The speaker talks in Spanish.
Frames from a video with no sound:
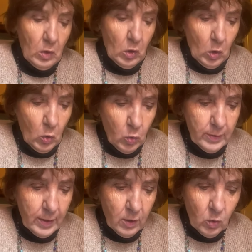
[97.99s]
lo
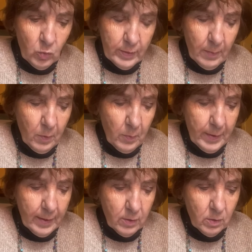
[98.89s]
lustra con un trapo
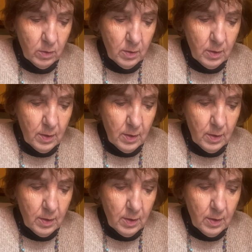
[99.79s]
viejo